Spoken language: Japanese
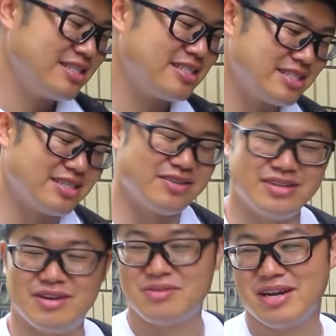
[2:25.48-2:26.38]
そ
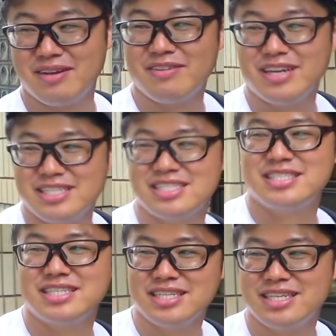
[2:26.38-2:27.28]
んなお金もない
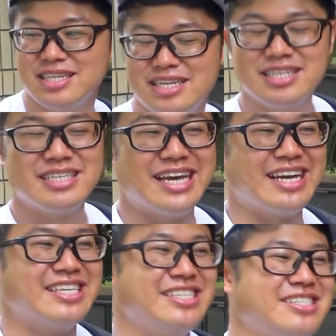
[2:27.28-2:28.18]
し、野
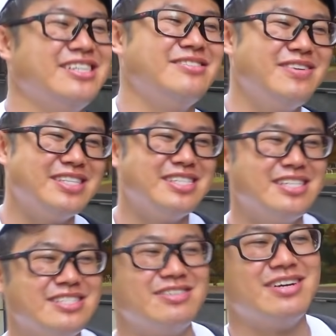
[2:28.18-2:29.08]
球がうまい
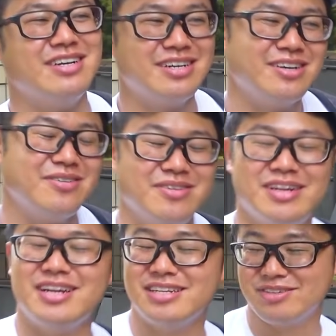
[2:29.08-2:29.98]
選手は俺
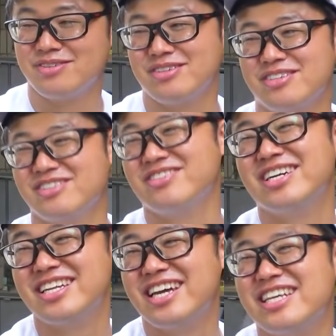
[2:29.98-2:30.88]
らのとこに来るわ
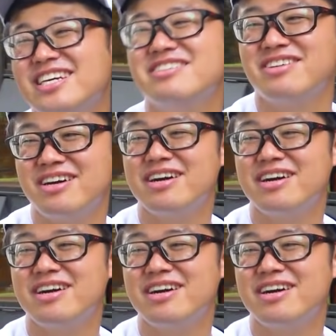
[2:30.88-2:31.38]
けないだろ。